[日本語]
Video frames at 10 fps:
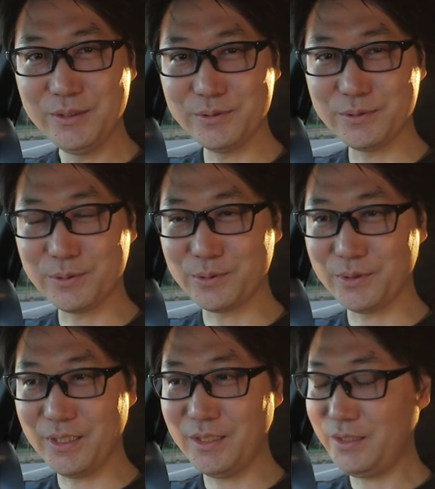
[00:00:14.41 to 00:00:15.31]
いうこと
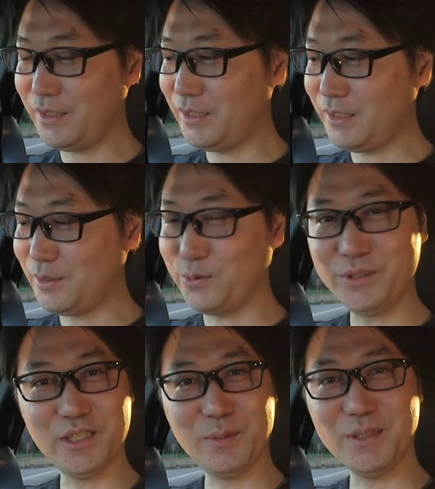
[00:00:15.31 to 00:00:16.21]
で、えー、今
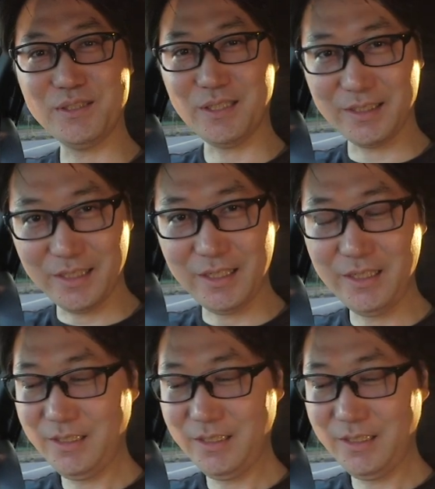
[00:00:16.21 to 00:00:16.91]
日行ってきましたね。